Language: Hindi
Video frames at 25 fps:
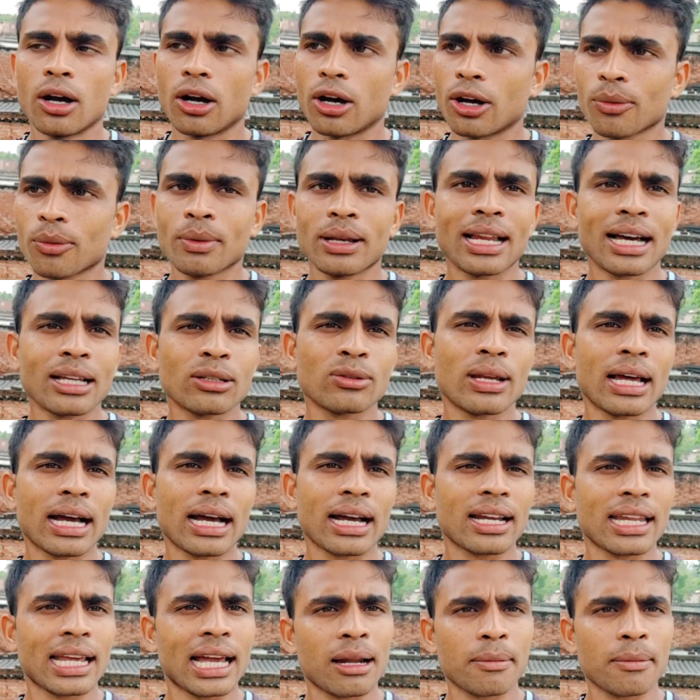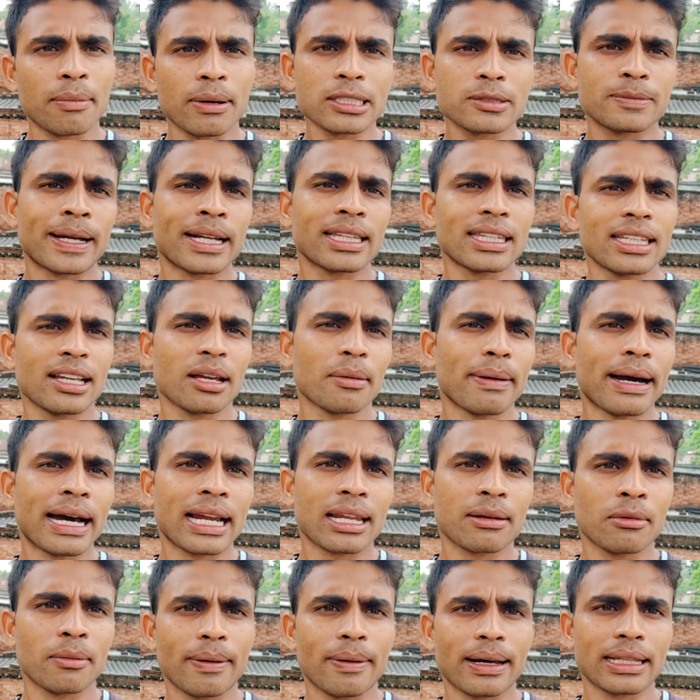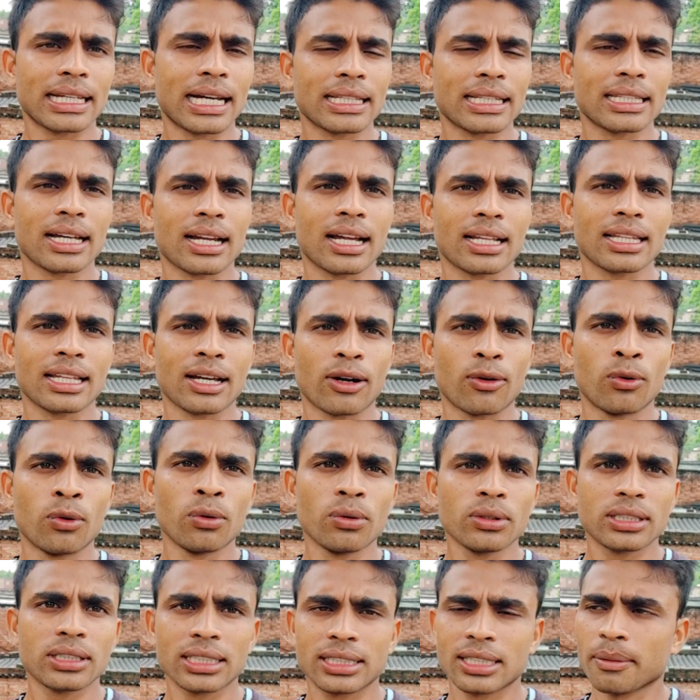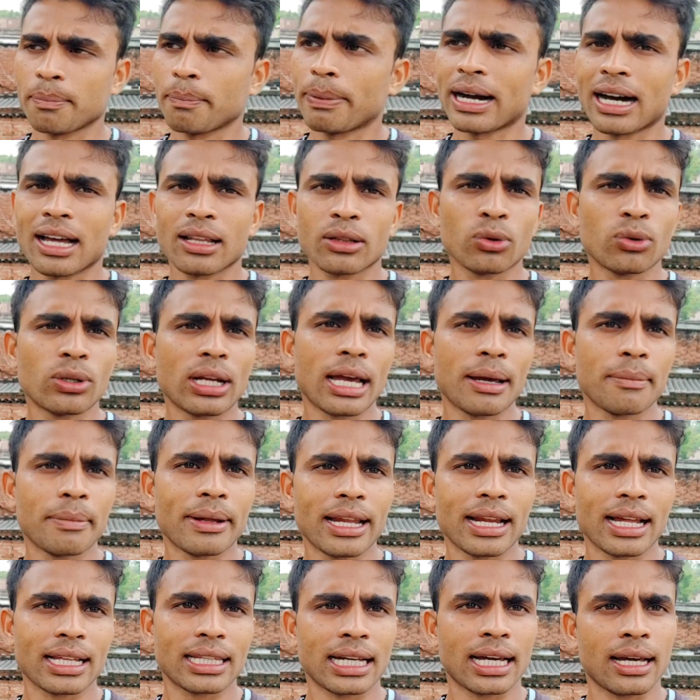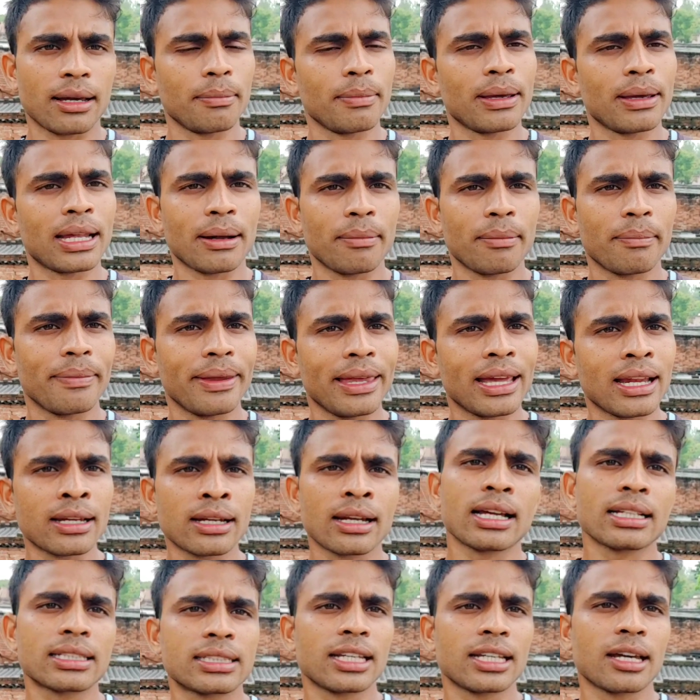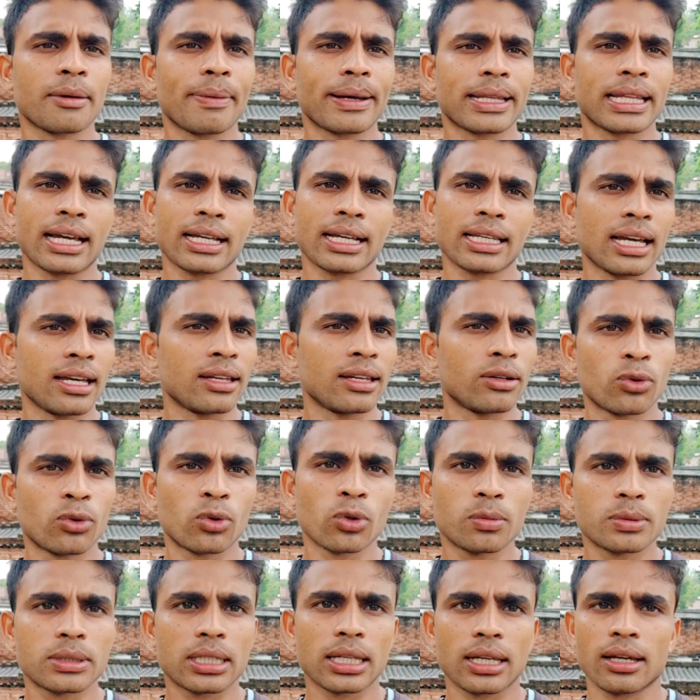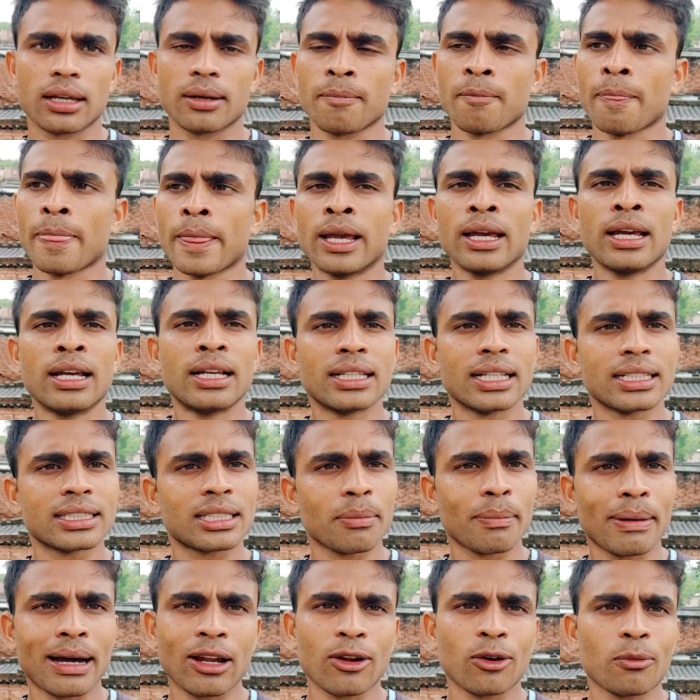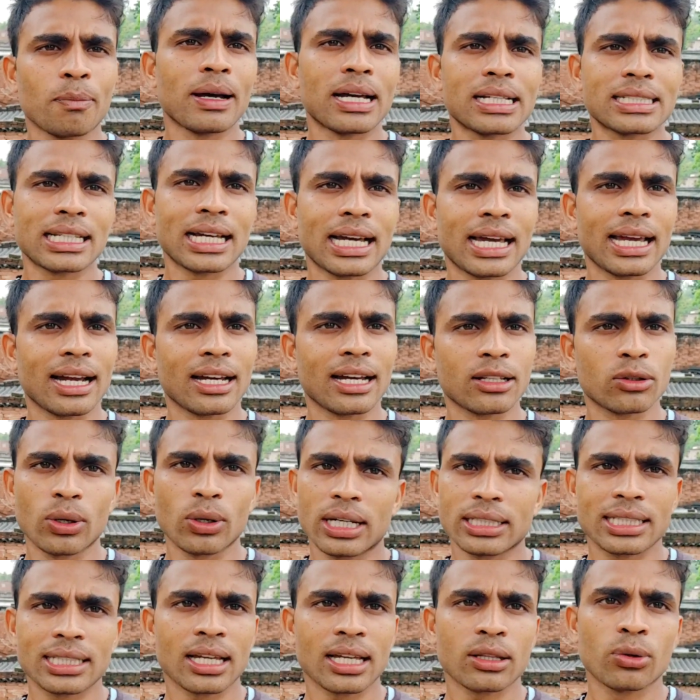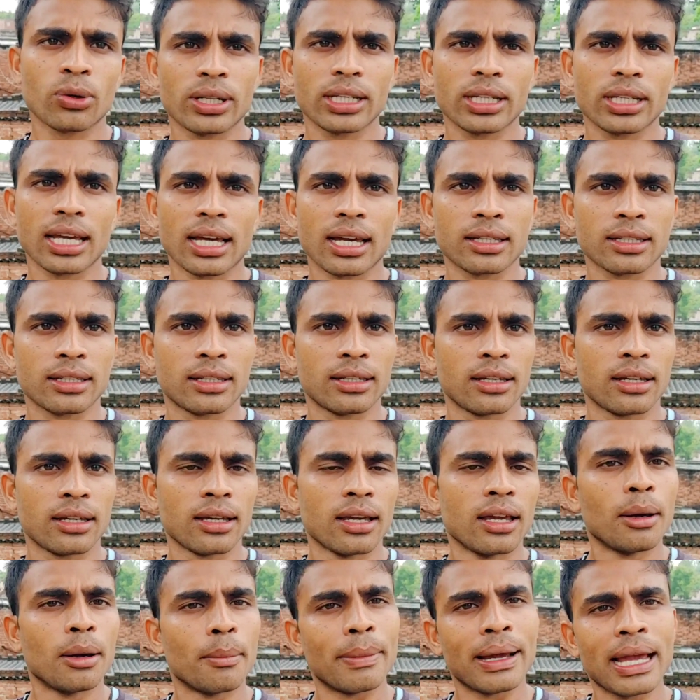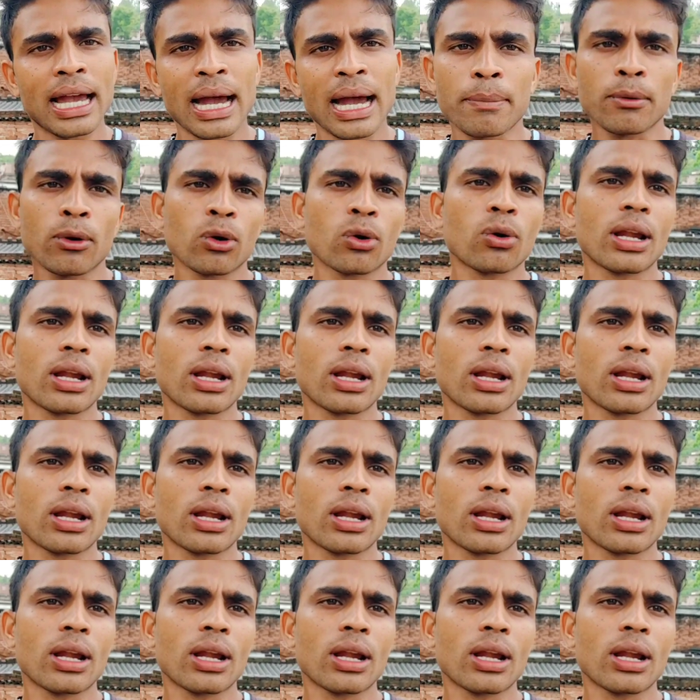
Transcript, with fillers: और मिला जुला कर यार बस भर्ती के बारे में बताता रहता हूँ जैसे फालतू टाइम नहीं रहता है मेरा मेन लक्ष्य है पता है क्या यूट्यूब से जैसे मान लो पैसा आएगा तो ऐसा थोड़ी है कि मैं आप लोग